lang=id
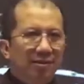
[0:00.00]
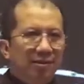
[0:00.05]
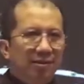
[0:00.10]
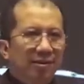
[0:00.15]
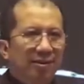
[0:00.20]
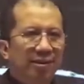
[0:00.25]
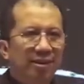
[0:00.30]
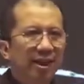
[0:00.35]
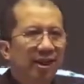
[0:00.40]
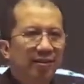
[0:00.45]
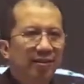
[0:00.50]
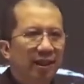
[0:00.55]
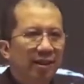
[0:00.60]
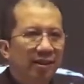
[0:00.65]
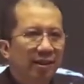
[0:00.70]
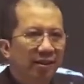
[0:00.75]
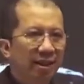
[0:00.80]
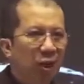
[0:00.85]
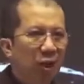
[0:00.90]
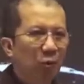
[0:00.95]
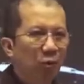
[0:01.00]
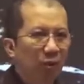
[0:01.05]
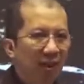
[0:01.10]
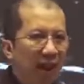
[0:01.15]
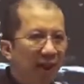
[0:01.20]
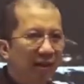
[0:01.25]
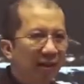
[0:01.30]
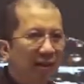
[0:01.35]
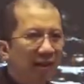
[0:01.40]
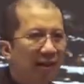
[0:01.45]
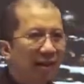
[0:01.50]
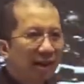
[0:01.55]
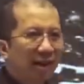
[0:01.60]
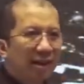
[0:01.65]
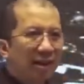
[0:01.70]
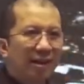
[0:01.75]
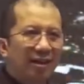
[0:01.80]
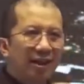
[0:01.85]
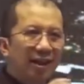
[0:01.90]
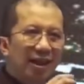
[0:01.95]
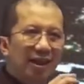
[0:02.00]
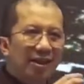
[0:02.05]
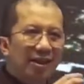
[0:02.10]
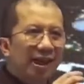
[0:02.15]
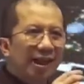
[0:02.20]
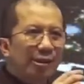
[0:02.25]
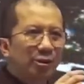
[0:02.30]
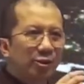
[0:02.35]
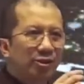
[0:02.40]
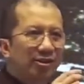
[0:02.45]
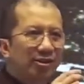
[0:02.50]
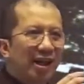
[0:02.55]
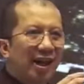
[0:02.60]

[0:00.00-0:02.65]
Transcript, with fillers: Setan ketakutan. Ketika Yesus